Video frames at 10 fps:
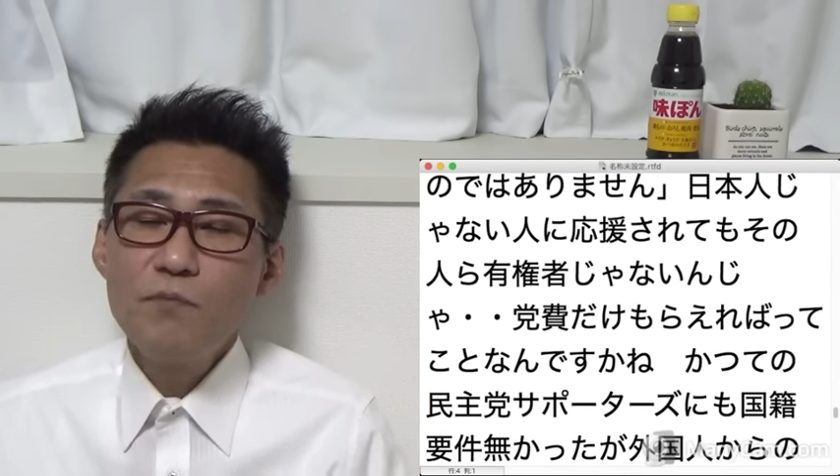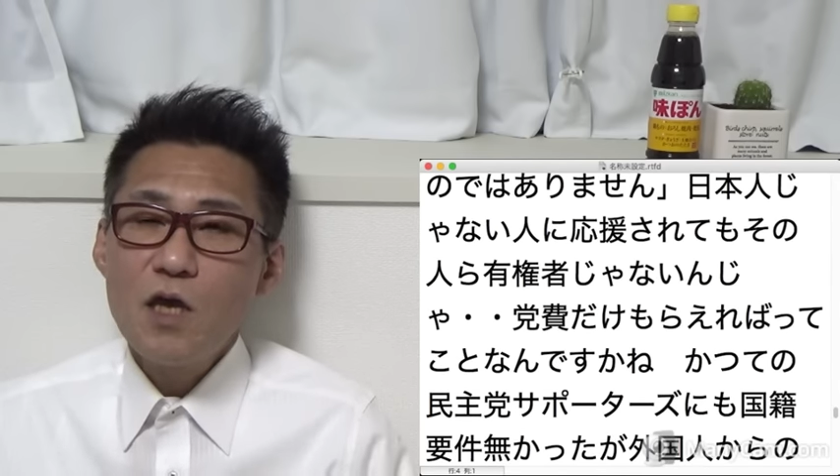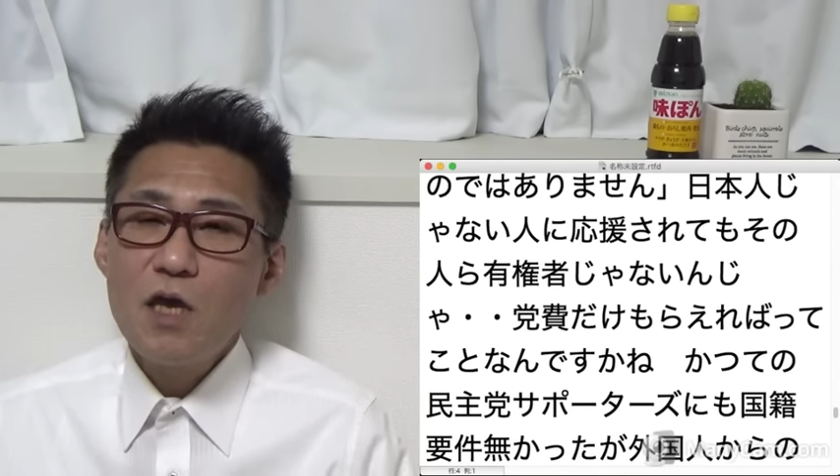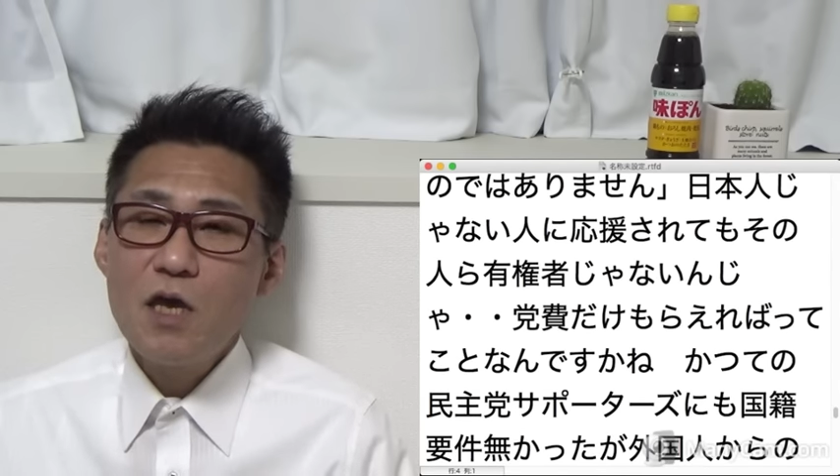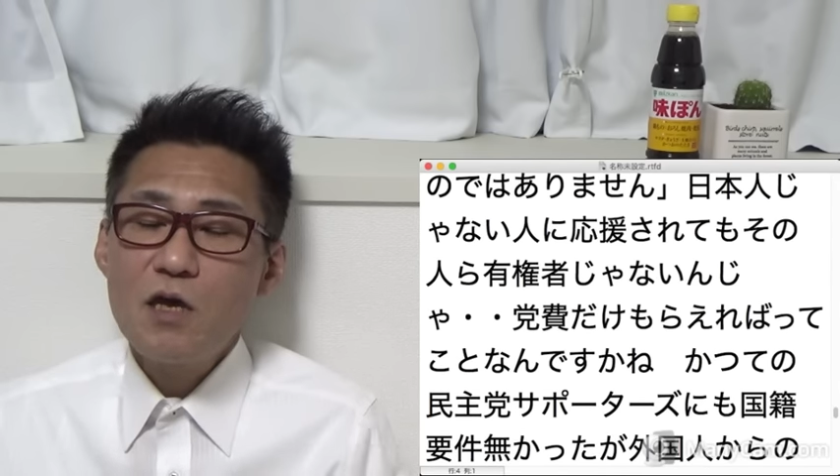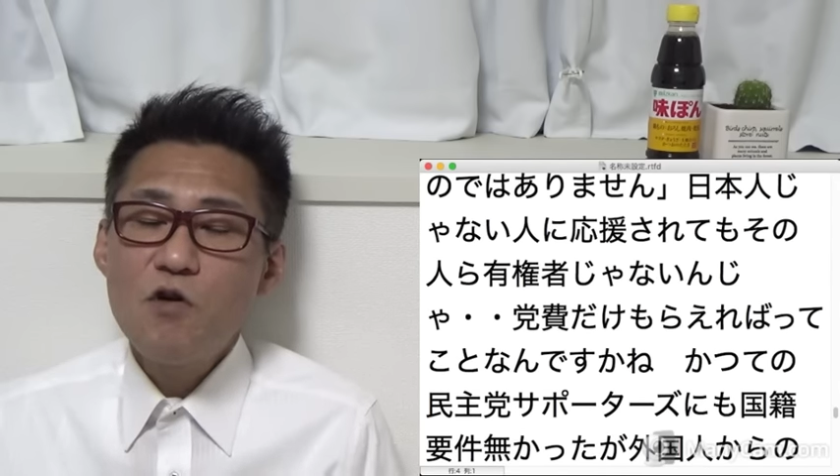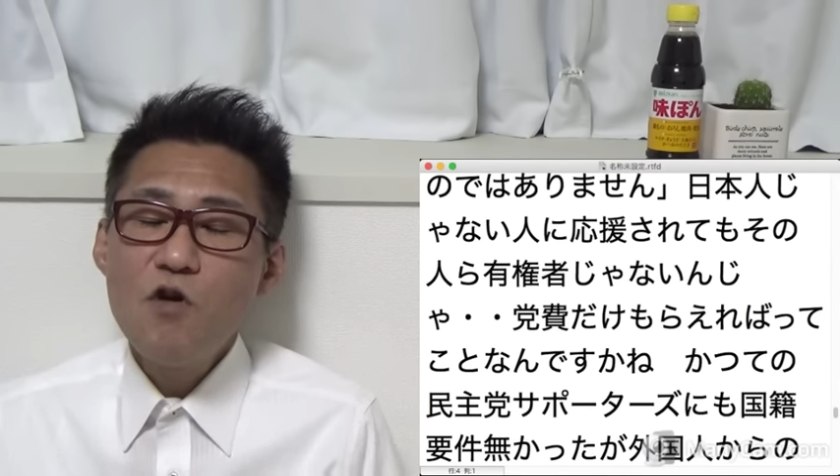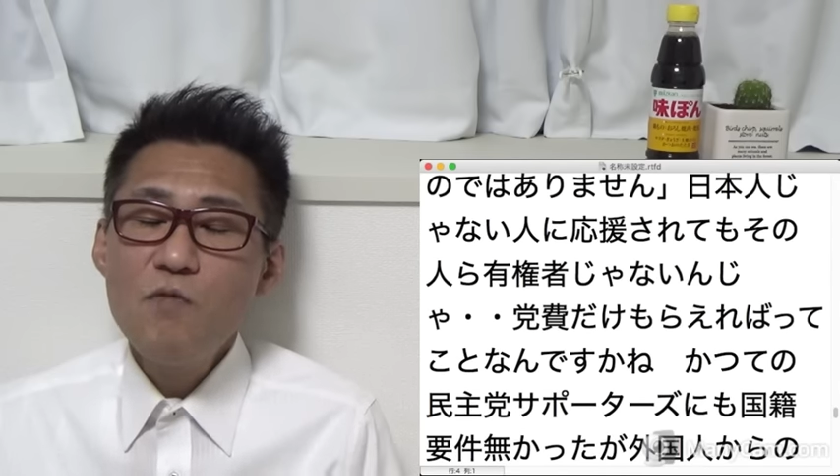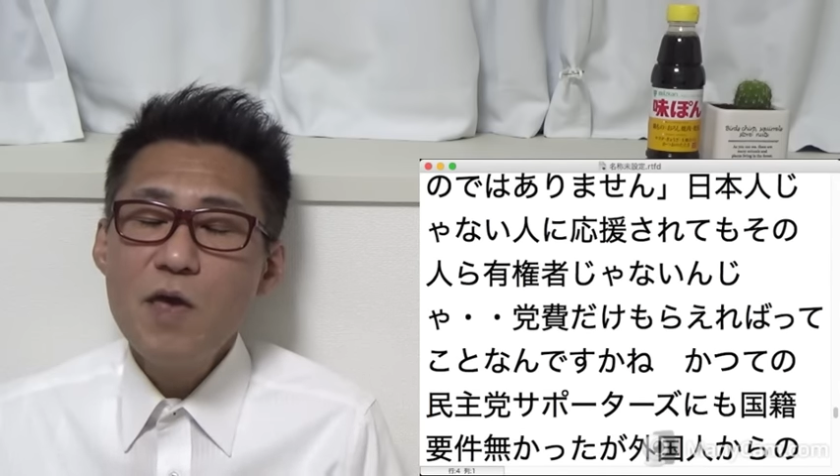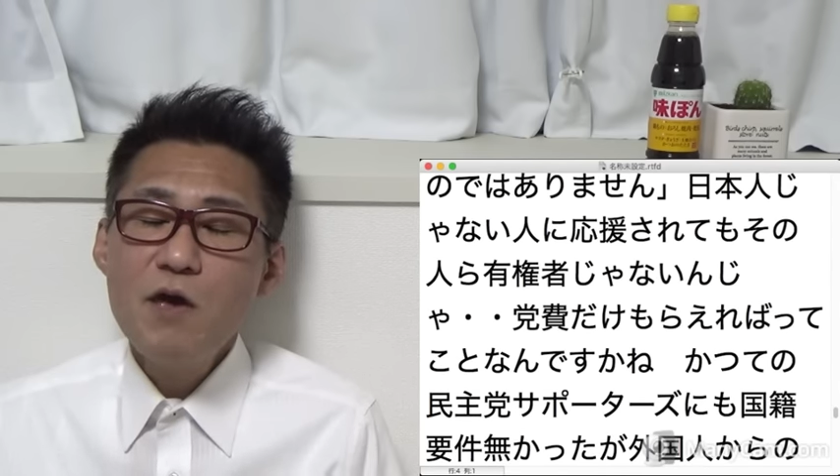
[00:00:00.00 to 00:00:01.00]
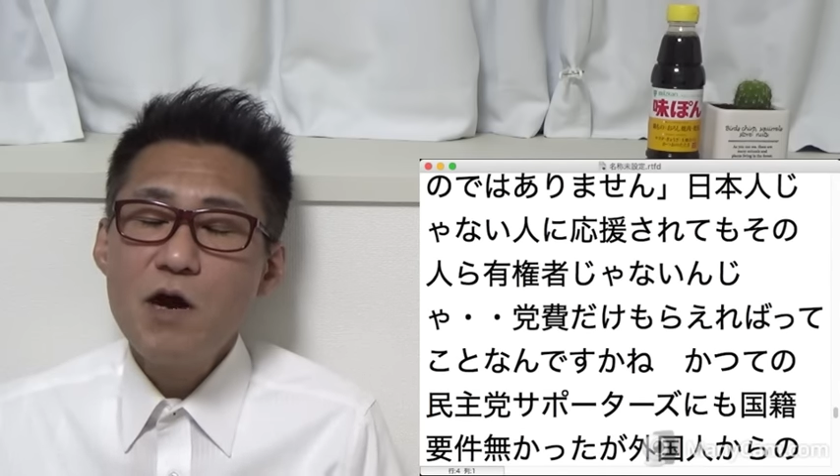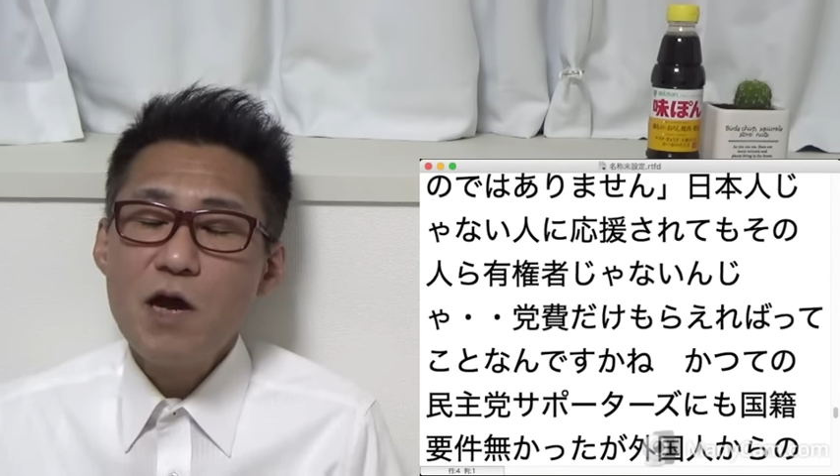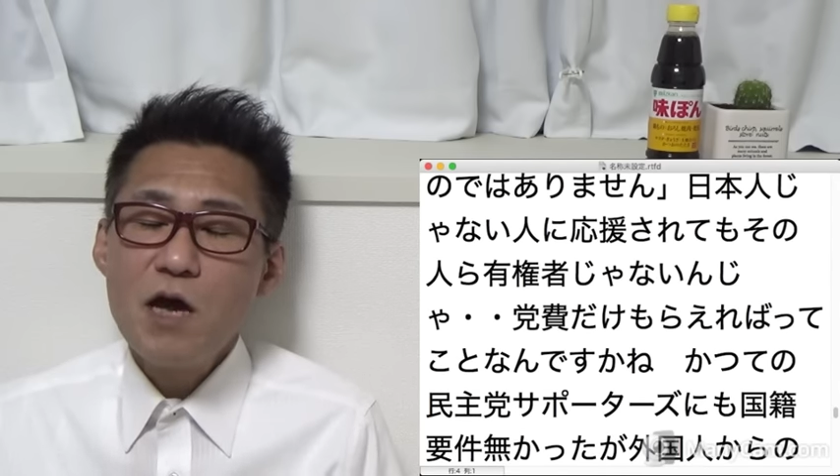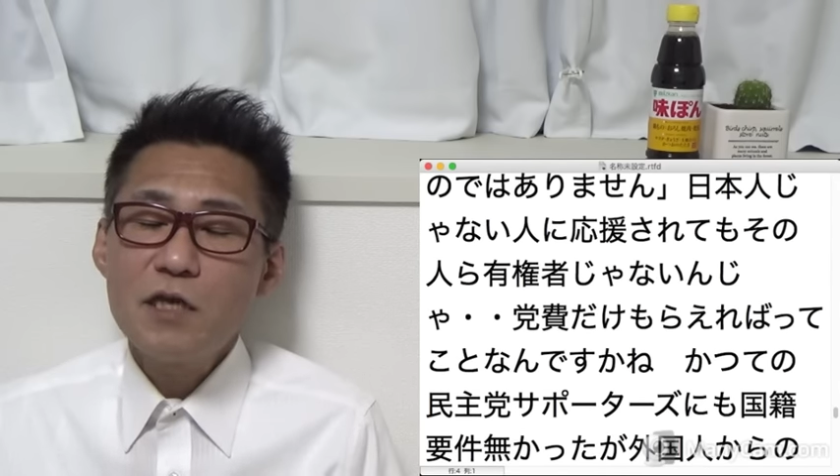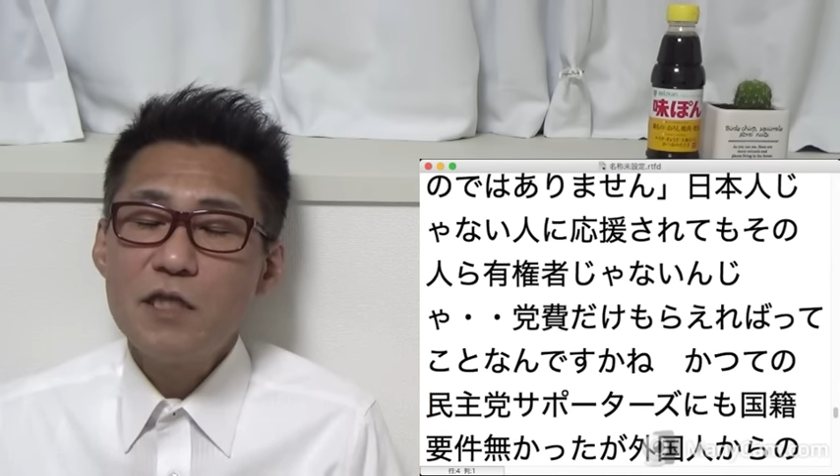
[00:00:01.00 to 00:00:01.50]
えー、公明
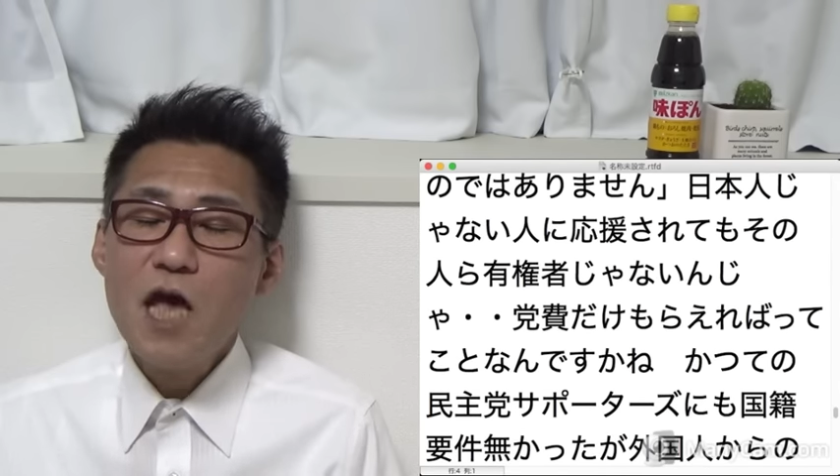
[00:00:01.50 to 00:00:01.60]
は